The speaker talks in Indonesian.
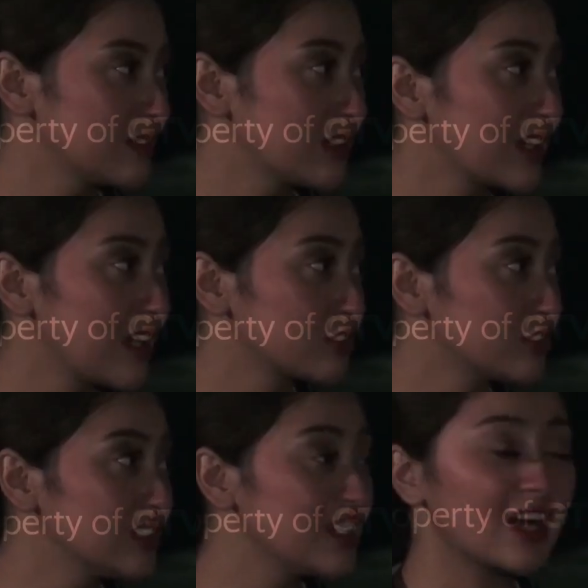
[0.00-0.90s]

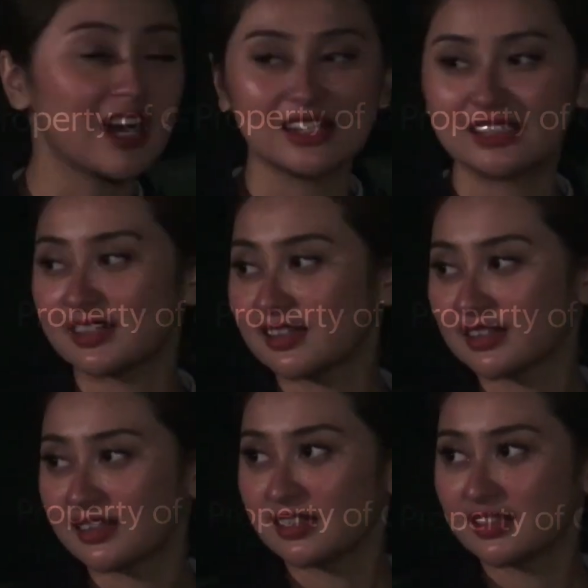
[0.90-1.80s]
ngeklakson tiga kali
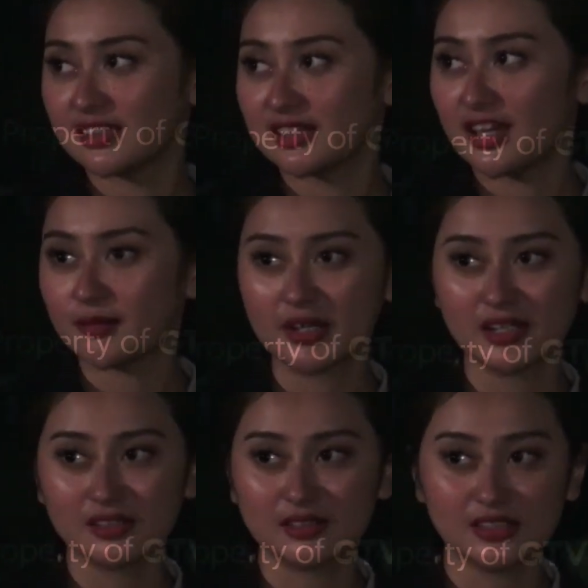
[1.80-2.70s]
itu
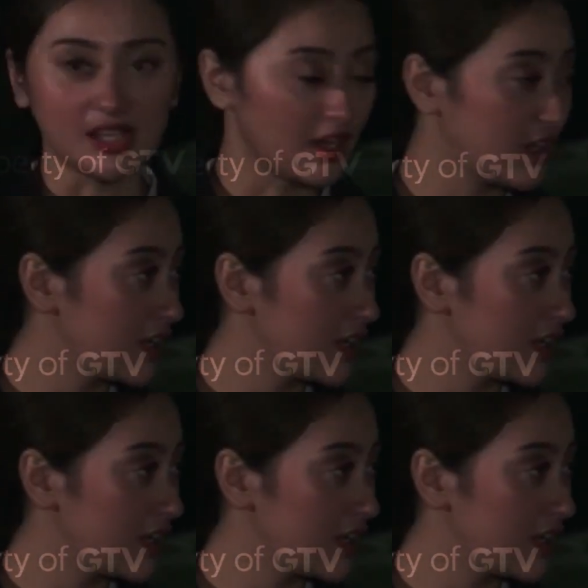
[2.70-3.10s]
Emang, iya